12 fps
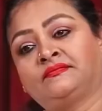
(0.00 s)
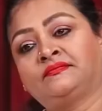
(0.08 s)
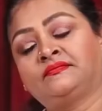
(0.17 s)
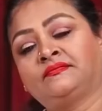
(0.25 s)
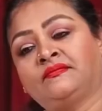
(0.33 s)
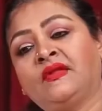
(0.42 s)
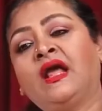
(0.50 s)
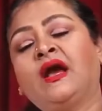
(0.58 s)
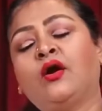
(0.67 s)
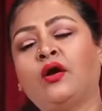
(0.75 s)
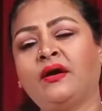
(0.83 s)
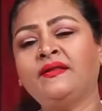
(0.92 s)
ஒருவேளை சினிமாக்கு
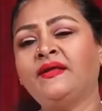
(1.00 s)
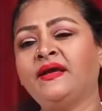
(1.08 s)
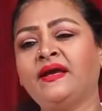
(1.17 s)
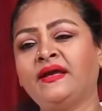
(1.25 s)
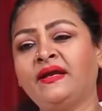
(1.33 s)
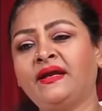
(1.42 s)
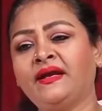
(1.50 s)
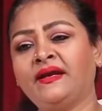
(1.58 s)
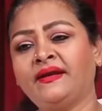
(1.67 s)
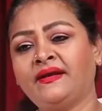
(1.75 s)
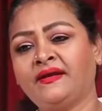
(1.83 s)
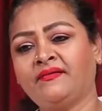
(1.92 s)
வரல குழந்தைங்க
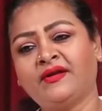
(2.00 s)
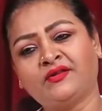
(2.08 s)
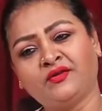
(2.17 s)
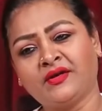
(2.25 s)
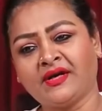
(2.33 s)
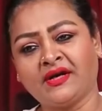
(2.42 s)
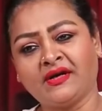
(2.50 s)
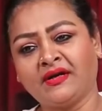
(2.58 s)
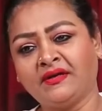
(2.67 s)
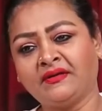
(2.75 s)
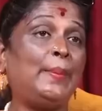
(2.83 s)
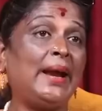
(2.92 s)
இல்லைன்ற வருத்தம்
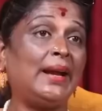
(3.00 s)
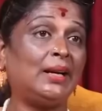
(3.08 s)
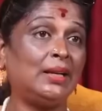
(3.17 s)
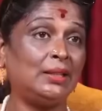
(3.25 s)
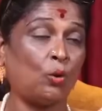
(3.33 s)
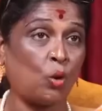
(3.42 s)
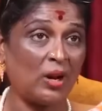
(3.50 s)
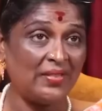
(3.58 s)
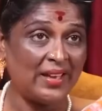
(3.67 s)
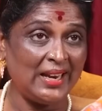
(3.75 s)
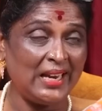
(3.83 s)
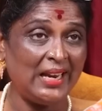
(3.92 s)
இருக்காக்கா இப்ப எனக்கு அந்த
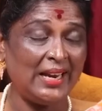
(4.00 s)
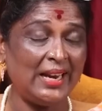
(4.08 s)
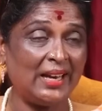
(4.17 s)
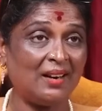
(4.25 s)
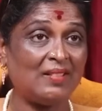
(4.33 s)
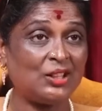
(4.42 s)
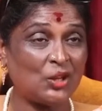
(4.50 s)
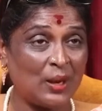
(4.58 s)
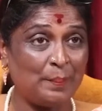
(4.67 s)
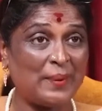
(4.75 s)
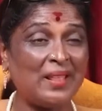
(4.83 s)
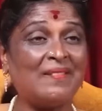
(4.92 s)
குழந்தை இல்லையேங்கிற
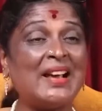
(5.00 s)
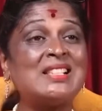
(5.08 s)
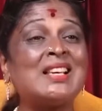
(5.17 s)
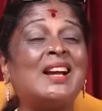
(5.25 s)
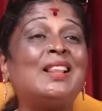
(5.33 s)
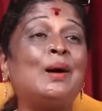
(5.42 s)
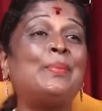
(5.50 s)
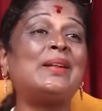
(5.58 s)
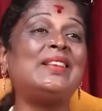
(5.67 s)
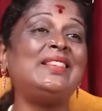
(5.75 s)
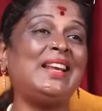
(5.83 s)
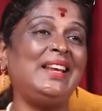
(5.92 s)
வருத்தம் இப்பதான் வயசானதுக்கு
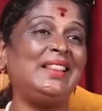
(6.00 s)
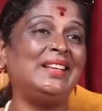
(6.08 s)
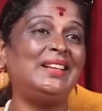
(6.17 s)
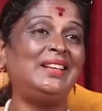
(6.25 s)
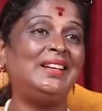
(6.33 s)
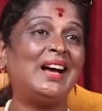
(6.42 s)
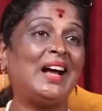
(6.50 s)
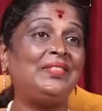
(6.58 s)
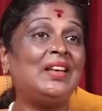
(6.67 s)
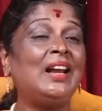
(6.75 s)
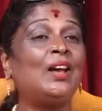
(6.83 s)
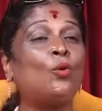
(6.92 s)
அப்புறம் தான் தெரியுது
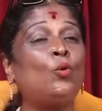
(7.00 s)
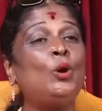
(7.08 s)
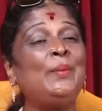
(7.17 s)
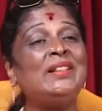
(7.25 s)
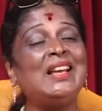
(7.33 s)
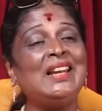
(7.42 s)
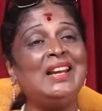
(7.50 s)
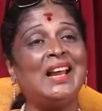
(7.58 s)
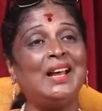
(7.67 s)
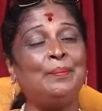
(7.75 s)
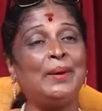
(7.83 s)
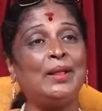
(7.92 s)
அந்த நேரம் ஒண்ணுமே தெரியல
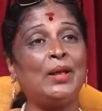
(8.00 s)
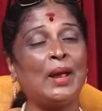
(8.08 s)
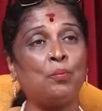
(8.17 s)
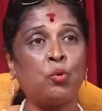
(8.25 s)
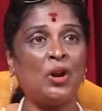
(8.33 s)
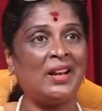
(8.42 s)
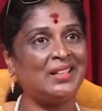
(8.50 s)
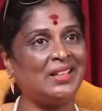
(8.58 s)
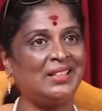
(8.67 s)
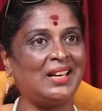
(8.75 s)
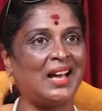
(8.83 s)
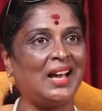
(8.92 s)
இப்ப எதோ என் புள்ள
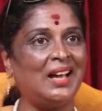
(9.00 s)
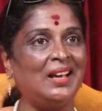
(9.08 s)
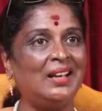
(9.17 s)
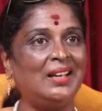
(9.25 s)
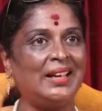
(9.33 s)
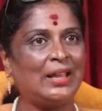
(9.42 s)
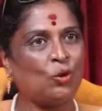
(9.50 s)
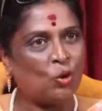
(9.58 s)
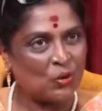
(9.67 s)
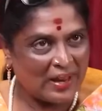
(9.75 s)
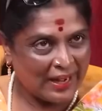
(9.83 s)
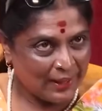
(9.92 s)
இருந்திருதுன்னா ஏதோ
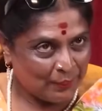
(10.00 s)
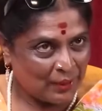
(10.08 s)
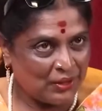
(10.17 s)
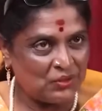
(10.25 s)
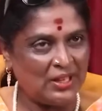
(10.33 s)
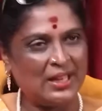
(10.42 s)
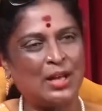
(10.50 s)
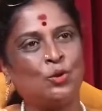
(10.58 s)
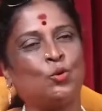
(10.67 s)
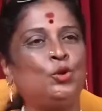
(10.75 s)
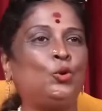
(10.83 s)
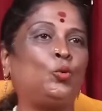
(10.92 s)
ஒரு வேலைக்கு போயிட்டு வந்து
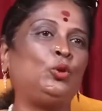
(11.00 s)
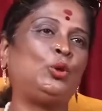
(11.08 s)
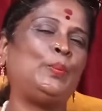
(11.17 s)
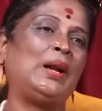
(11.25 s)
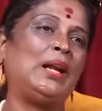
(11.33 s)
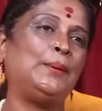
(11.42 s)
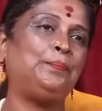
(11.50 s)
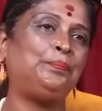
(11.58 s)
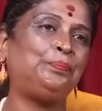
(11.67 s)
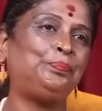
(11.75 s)
ஏதாவது குழந்தை கொடுத்துருப்பாங்க